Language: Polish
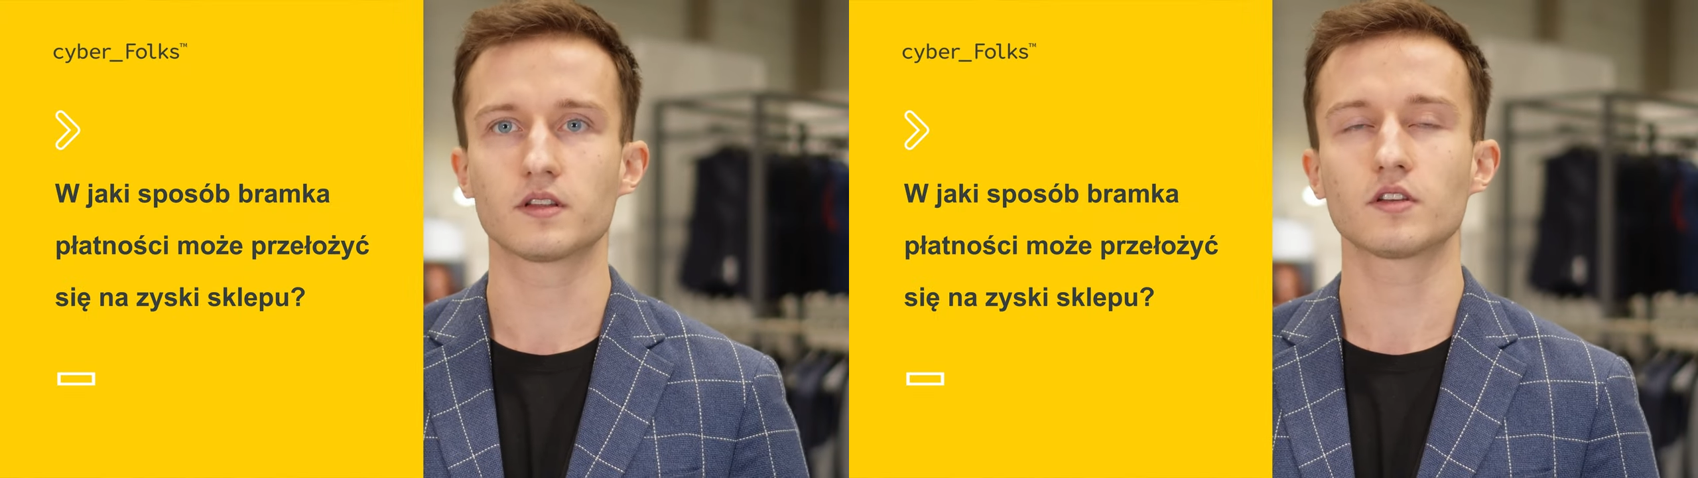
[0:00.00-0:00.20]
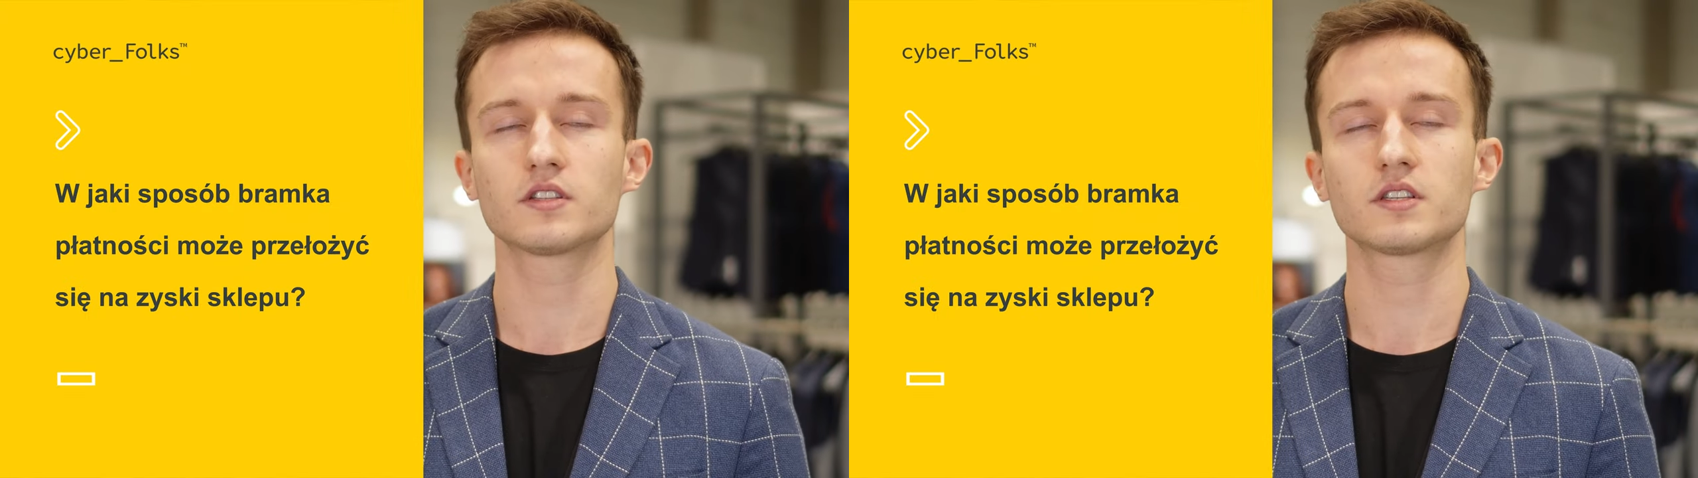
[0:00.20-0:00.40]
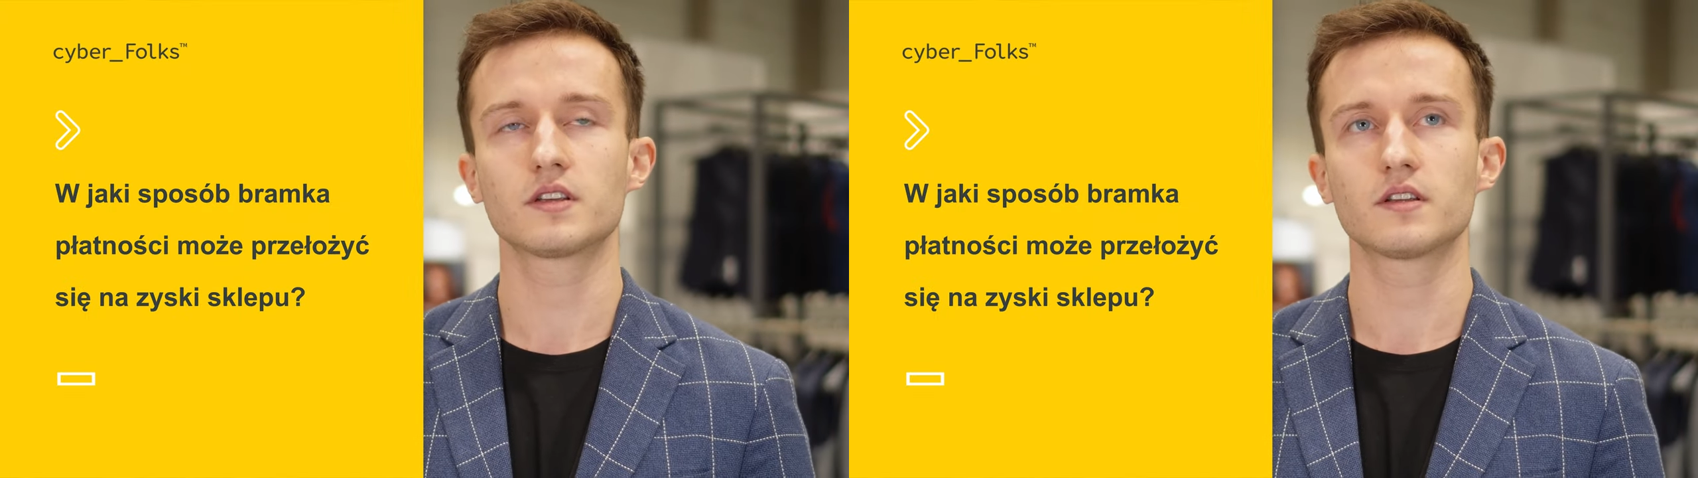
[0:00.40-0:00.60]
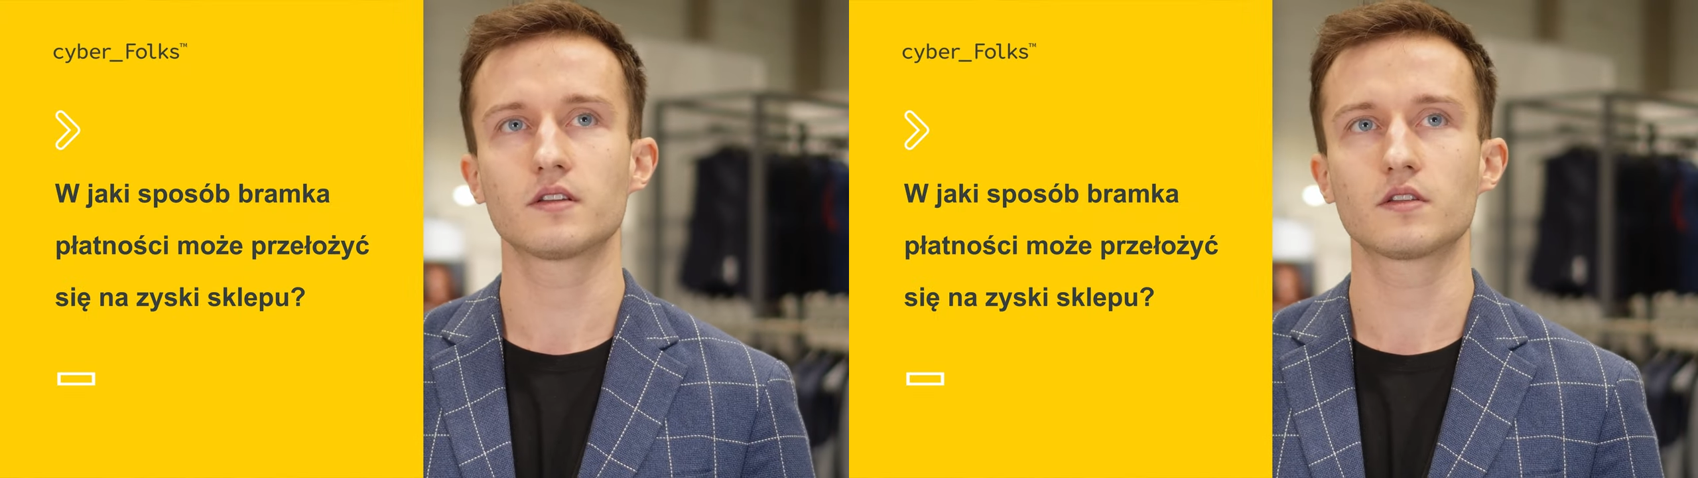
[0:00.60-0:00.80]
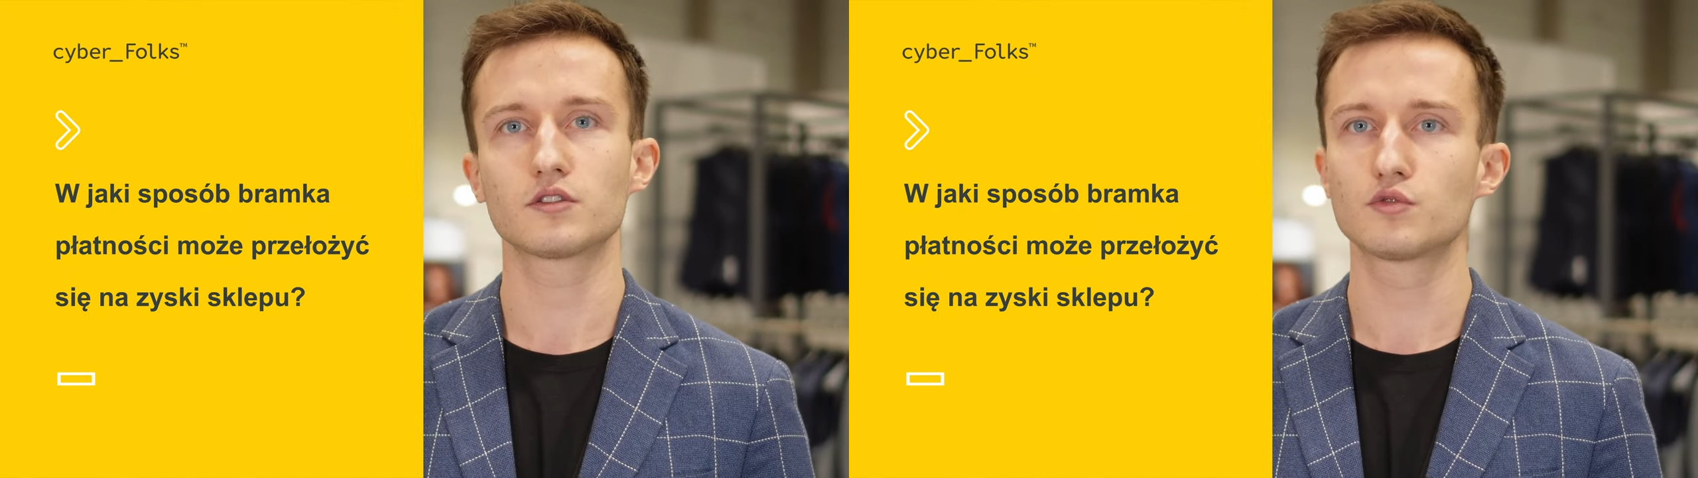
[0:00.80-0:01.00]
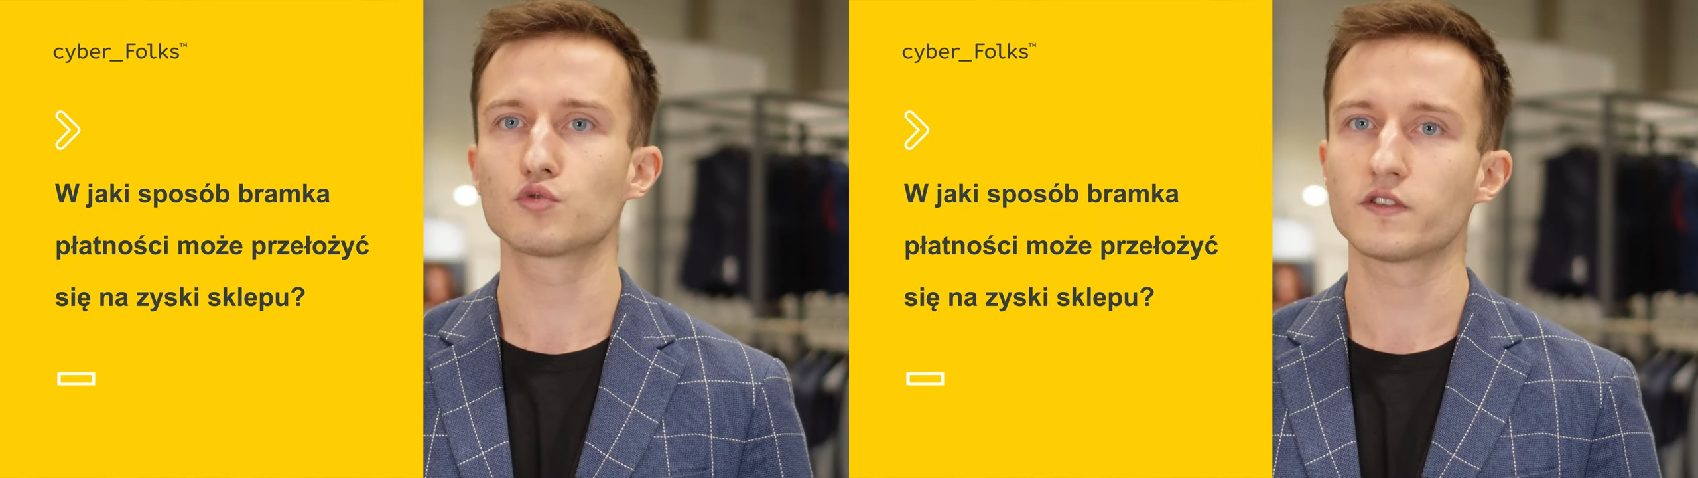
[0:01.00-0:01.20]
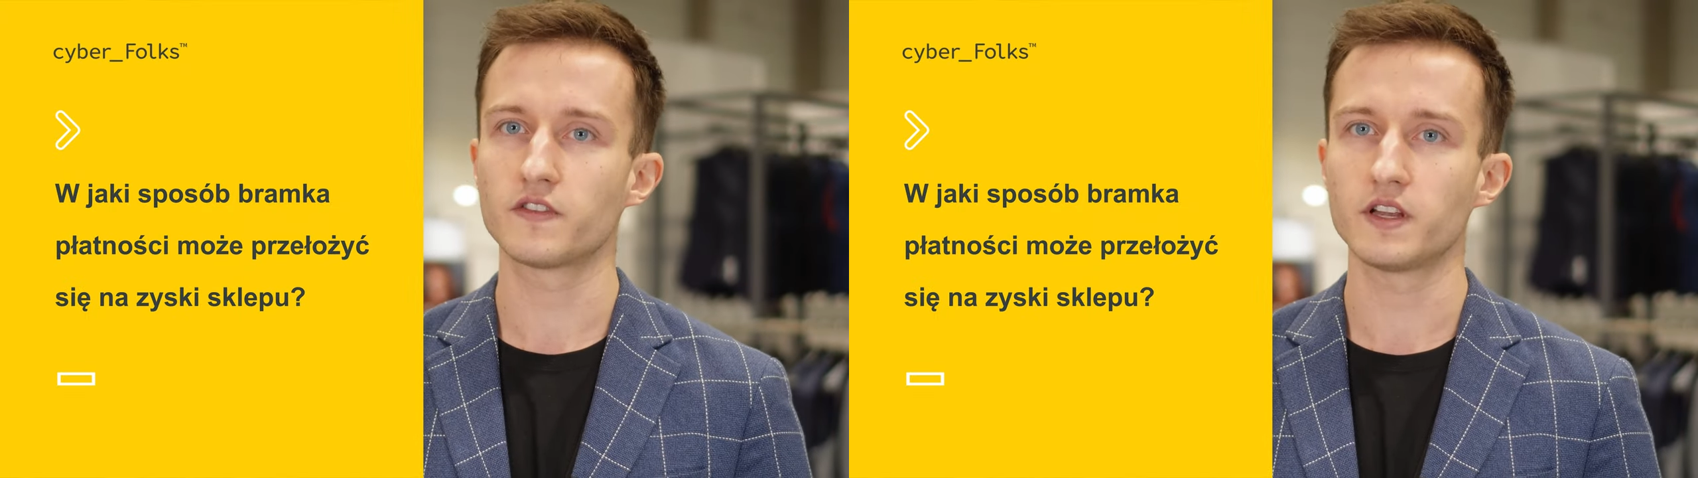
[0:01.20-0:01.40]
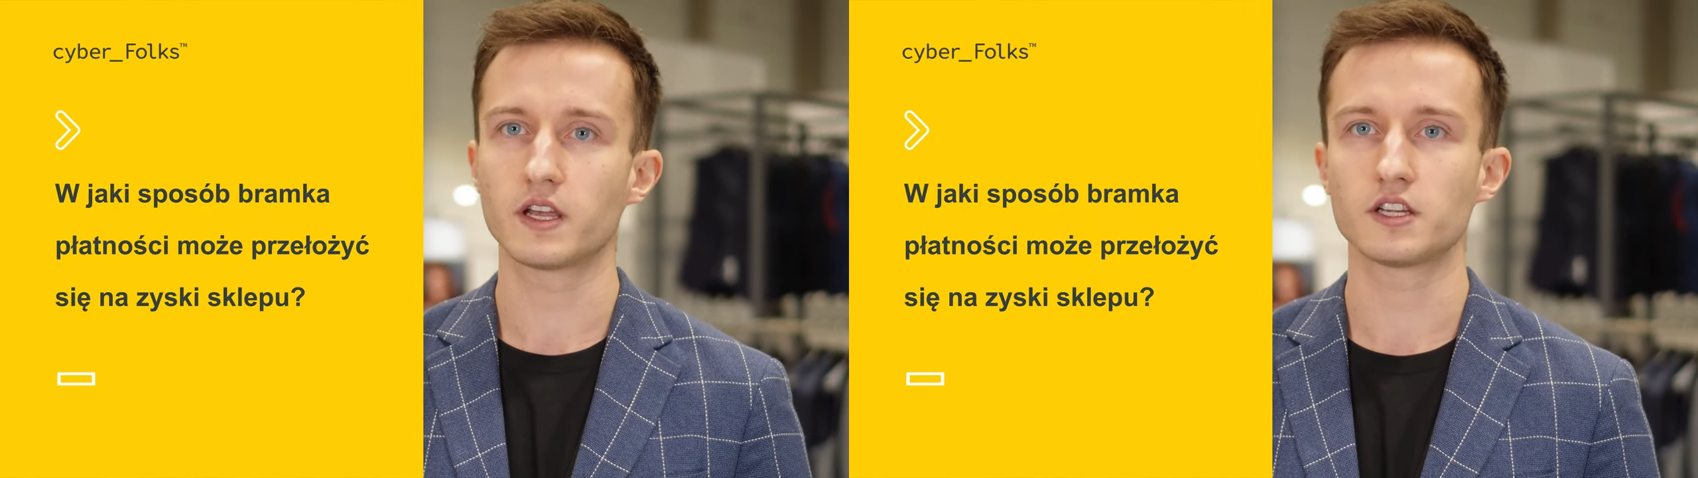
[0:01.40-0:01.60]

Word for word: To jest e, dość duży wynik,